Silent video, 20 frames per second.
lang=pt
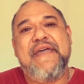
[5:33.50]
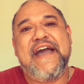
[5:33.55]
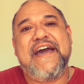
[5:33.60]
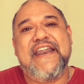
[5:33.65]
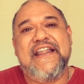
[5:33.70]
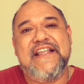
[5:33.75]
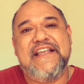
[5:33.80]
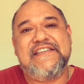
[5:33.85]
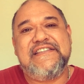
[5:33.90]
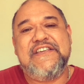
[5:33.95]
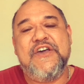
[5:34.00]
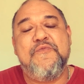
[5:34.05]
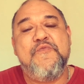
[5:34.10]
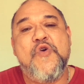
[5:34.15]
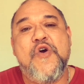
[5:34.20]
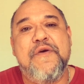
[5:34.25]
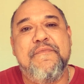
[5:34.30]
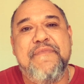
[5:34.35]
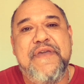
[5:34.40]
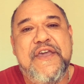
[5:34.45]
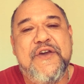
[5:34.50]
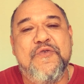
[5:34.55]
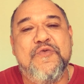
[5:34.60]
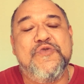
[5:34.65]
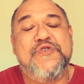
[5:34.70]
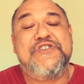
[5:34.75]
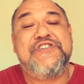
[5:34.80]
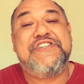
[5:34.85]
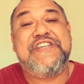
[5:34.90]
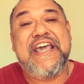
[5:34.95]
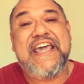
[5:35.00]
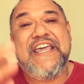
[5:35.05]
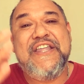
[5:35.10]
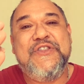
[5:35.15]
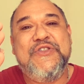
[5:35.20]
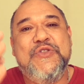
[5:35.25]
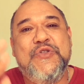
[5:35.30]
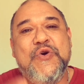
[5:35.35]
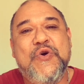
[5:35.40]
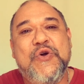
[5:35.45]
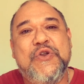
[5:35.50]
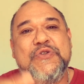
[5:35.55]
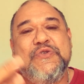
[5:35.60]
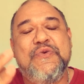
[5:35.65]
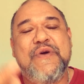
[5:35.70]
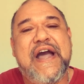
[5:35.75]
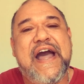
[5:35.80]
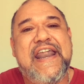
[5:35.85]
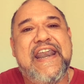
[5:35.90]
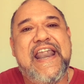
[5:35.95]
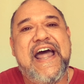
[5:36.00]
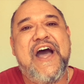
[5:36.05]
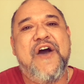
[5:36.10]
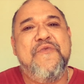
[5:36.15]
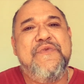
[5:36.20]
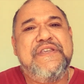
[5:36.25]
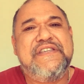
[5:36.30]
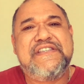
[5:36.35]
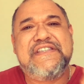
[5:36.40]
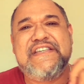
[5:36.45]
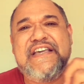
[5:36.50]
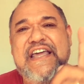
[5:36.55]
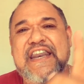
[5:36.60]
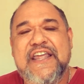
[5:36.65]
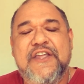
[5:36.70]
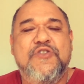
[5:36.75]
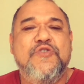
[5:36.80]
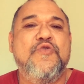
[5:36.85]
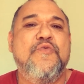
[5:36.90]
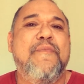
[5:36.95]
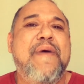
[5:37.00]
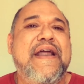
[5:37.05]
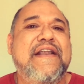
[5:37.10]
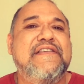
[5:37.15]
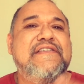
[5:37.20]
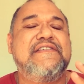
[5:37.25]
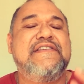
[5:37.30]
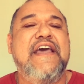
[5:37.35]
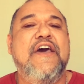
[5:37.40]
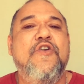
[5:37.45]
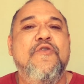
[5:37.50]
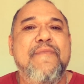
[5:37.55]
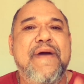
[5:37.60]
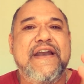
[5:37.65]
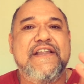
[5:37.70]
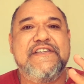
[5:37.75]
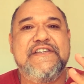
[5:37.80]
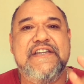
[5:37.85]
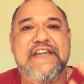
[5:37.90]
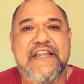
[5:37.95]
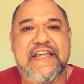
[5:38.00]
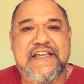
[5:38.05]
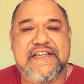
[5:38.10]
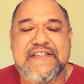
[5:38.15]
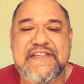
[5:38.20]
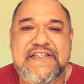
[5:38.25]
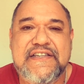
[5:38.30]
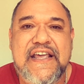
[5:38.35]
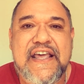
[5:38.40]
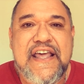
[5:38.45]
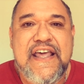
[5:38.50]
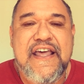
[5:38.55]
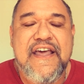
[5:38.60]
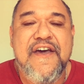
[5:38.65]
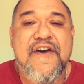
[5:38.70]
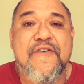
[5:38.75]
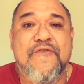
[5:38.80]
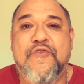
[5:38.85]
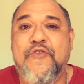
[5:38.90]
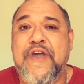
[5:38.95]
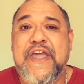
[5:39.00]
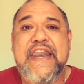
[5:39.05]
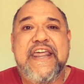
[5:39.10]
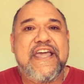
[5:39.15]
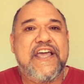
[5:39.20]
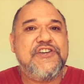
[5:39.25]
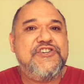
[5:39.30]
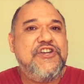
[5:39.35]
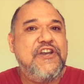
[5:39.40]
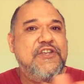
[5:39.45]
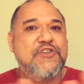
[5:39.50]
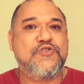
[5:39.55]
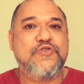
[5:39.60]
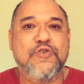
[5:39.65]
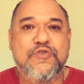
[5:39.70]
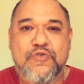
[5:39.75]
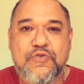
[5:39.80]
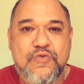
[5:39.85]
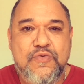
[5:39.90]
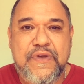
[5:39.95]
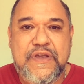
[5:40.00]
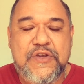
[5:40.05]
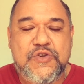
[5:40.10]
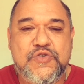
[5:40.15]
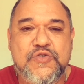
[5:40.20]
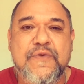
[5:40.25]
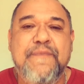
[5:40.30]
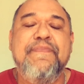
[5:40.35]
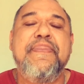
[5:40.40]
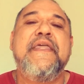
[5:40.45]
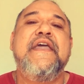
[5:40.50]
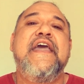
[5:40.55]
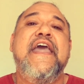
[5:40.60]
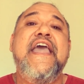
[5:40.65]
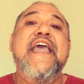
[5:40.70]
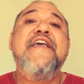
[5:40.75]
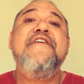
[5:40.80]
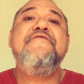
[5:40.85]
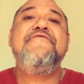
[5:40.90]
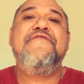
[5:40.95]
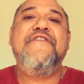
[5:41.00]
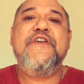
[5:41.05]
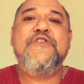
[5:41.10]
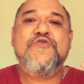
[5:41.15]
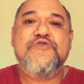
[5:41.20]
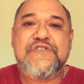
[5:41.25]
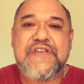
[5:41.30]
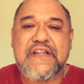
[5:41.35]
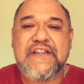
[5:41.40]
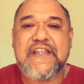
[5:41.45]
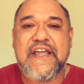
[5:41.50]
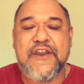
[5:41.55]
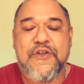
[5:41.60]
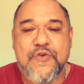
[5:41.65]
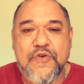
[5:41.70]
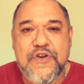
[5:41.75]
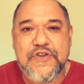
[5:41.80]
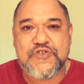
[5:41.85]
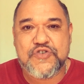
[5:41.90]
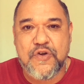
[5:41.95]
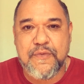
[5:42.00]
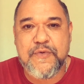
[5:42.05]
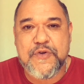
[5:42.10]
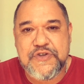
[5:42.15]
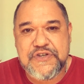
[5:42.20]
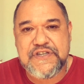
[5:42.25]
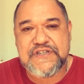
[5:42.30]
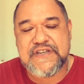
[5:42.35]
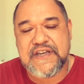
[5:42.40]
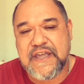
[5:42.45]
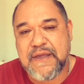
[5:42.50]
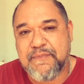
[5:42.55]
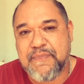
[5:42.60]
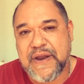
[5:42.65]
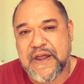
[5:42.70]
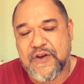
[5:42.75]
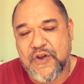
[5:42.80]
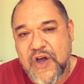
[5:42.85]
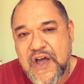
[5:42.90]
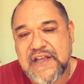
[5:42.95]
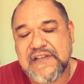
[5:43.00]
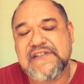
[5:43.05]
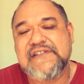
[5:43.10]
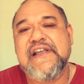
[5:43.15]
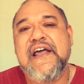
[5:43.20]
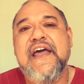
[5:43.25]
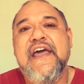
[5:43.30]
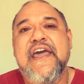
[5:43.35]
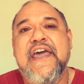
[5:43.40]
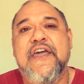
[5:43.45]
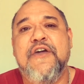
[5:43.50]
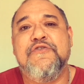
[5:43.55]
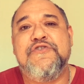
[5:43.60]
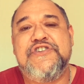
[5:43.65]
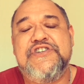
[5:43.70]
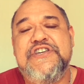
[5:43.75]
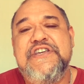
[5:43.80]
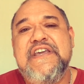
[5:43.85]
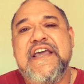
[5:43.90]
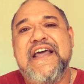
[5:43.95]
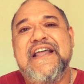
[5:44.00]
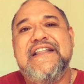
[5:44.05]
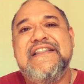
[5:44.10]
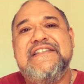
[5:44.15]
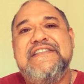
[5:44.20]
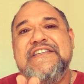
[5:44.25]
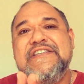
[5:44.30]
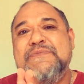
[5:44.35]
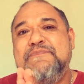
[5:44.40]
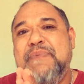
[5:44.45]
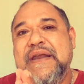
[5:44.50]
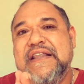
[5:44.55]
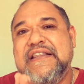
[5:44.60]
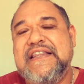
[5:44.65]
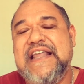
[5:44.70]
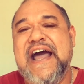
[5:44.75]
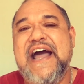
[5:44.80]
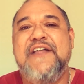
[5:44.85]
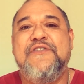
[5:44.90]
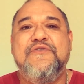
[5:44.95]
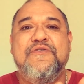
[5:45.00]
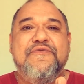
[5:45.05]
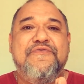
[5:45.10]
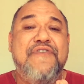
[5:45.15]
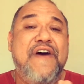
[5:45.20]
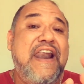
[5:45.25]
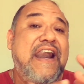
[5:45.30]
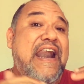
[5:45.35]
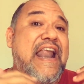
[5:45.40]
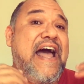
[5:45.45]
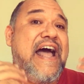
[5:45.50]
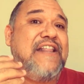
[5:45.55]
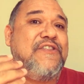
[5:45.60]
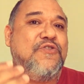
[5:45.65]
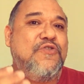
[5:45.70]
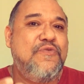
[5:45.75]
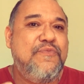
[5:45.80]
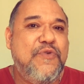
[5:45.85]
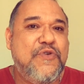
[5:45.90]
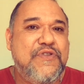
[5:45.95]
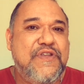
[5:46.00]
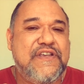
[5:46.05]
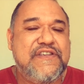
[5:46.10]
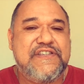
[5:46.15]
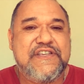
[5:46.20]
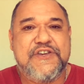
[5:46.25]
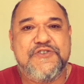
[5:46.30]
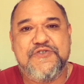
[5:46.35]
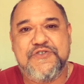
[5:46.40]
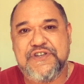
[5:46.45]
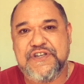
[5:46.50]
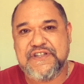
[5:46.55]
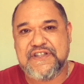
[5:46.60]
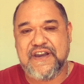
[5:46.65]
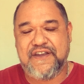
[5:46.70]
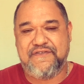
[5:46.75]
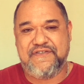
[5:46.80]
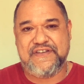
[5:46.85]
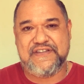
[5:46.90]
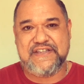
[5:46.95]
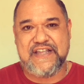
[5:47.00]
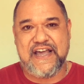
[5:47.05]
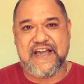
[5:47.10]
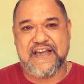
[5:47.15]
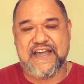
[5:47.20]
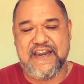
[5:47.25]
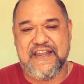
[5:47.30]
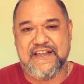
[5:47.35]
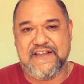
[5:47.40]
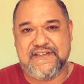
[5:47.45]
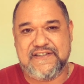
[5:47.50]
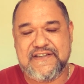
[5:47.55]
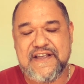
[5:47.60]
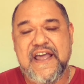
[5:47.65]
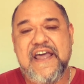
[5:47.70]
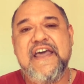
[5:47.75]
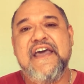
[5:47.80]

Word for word: agradecer ao meu amigo, seguidor do canal, inscrito, Marcelo Martinez. Foi ele que agilizou tudo isso. Em vídeos anteriores, como eu disse aqui para nós, eu tinha despertado, falado do meu desejo de entrevistar a Cris.